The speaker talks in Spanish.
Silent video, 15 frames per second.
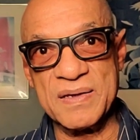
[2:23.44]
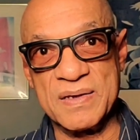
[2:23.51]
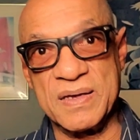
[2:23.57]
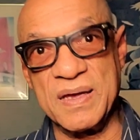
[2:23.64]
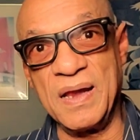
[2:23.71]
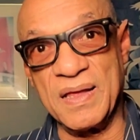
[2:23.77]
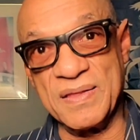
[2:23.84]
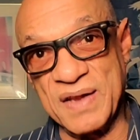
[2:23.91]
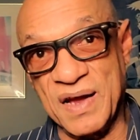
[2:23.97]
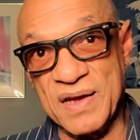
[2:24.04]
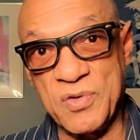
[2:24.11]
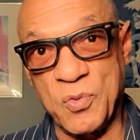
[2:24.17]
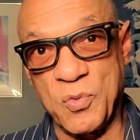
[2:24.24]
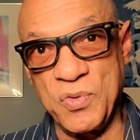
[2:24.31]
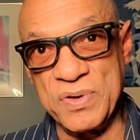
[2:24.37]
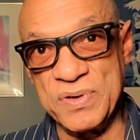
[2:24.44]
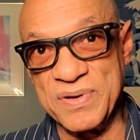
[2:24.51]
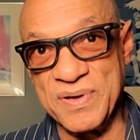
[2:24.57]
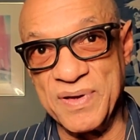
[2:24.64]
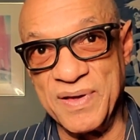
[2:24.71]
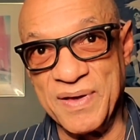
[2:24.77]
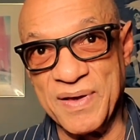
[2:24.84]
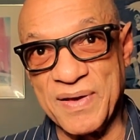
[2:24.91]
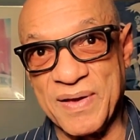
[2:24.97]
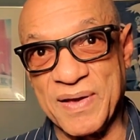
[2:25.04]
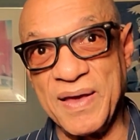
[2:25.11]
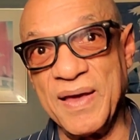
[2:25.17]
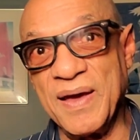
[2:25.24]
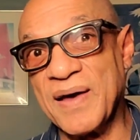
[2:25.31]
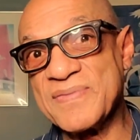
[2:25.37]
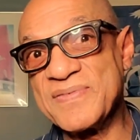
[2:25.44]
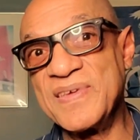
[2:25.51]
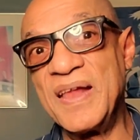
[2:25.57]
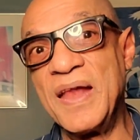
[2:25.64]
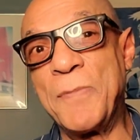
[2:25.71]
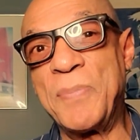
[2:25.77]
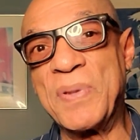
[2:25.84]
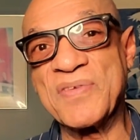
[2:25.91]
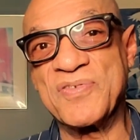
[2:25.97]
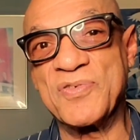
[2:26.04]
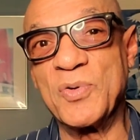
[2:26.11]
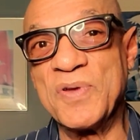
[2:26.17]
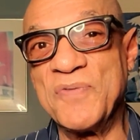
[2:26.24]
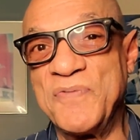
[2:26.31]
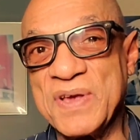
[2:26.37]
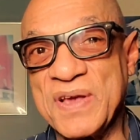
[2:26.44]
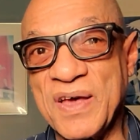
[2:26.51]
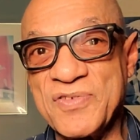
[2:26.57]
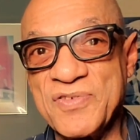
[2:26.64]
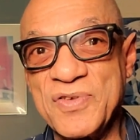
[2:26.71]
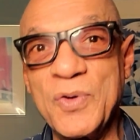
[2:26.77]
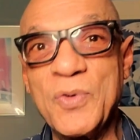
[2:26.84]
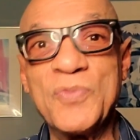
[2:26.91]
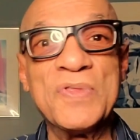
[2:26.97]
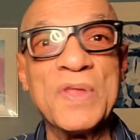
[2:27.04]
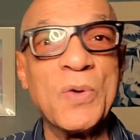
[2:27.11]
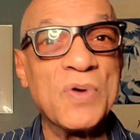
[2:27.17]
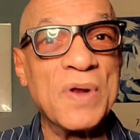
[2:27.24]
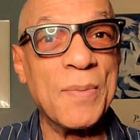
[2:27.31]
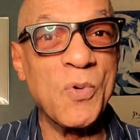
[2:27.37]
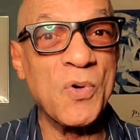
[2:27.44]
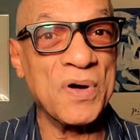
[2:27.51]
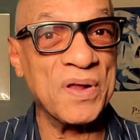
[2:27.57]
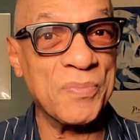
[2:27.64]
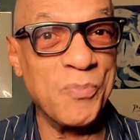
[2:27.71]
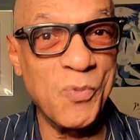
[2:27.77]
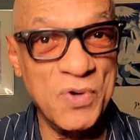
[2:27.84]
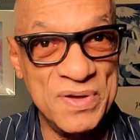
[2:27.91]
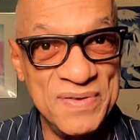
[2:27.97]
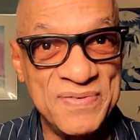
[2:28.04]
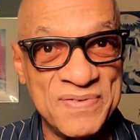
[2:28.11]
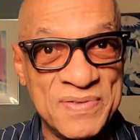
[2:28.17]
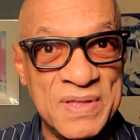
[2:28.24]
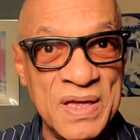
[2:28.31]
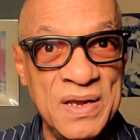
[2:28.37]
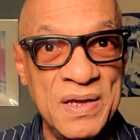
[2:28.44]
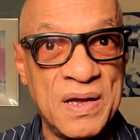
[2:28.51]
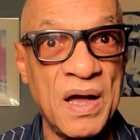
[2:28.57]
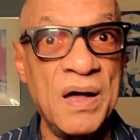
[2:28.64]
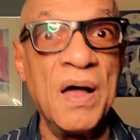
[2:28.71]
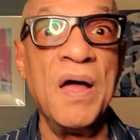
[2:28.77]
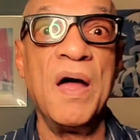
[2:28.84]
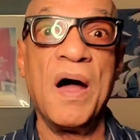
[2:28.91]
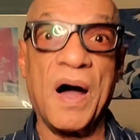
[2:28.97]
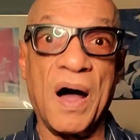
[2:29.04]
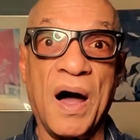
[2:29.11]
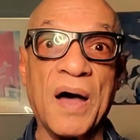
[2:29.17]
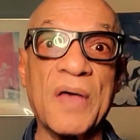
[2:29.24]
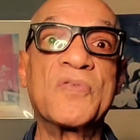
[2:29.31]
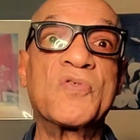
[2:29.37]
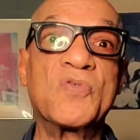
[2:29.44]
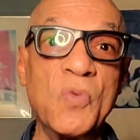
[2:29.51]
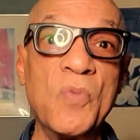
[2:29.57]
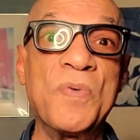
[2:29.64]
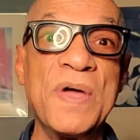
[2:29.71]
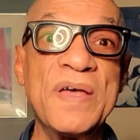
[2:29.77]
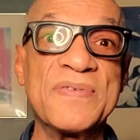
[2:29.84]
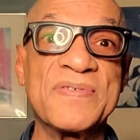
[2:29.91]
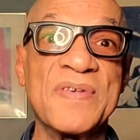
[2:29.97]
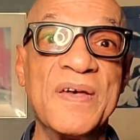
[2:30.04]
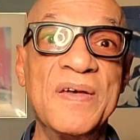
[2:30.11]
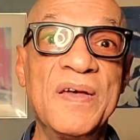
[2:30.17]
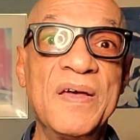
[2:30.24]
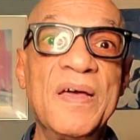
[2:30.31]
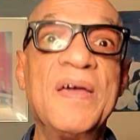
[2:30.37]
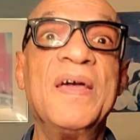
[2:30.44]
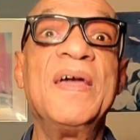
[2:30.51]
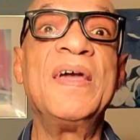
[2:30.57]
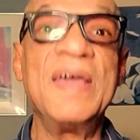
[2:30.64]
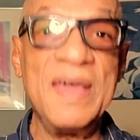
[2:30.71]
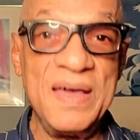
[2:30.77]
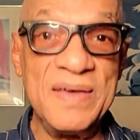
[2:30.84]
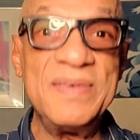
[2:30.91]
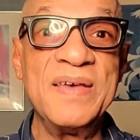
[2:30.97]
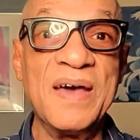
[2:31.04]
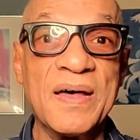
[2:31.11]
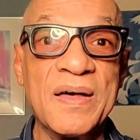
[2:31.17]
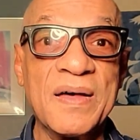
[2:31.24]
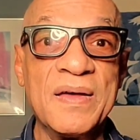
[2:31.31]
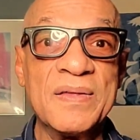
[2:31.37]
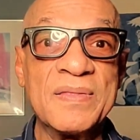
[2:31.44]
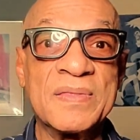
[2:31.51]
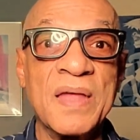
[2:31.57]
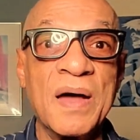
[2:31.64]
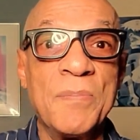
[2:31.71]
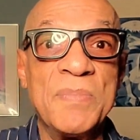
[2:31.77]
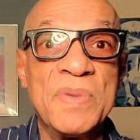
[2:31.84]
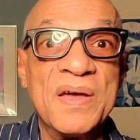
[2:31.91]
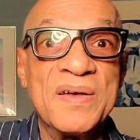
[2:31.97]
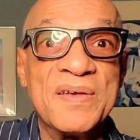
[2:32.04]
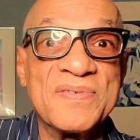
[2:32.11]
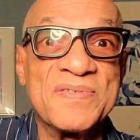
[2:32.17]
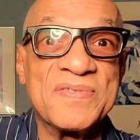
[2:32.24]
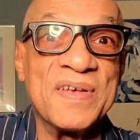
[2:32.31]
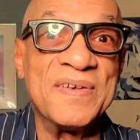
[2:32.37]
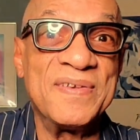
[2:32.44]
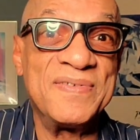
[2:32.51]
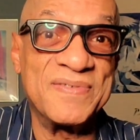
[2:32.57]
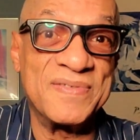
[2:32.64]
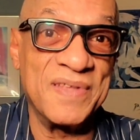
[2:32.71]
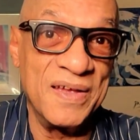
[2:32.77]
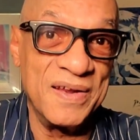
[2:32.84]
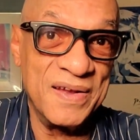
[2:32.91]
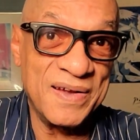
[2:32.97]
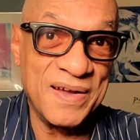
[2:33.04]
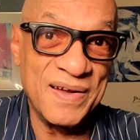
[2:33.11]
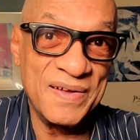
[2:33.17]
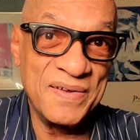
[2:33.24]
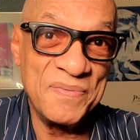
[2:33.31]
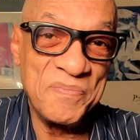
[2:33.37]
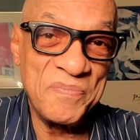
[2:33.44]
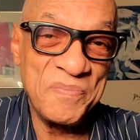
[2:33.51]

que la drag queen que hace la personificación de una mujer muy histérica, a su vez, ella también esté histérica.